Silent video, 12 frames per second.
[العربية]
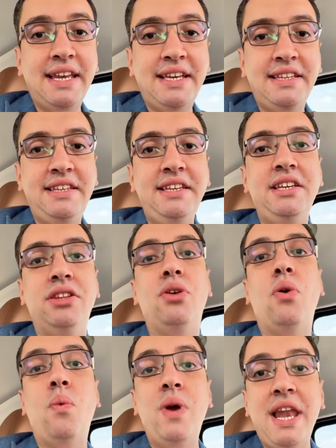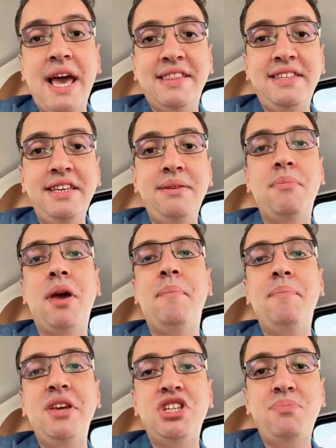الجديد والقديم
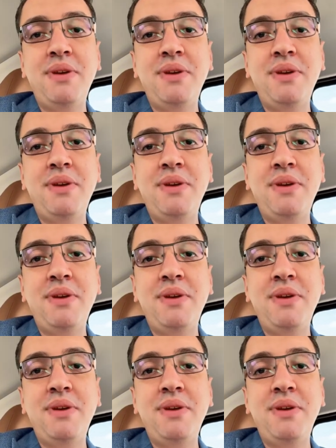مش